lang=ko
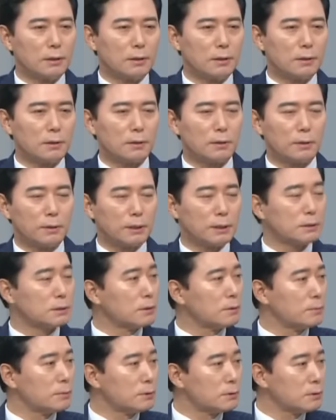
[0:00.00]

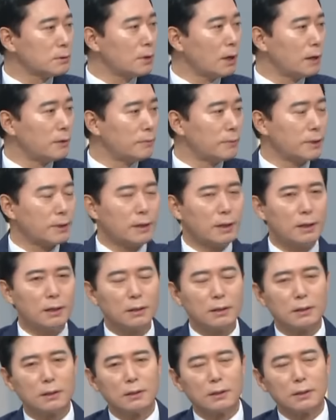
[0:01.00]
거기에서 뭐 뜬 거
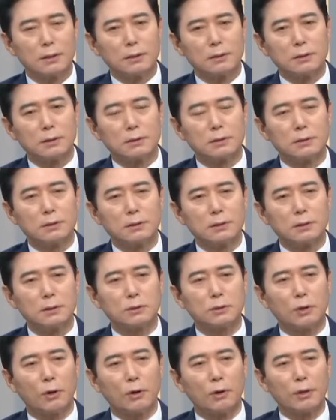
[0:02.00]
아닙니까? 예. 근데
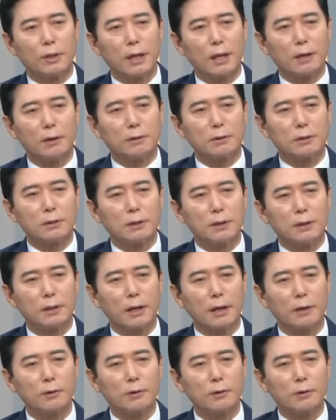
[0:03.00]
뜨기 전에 어떤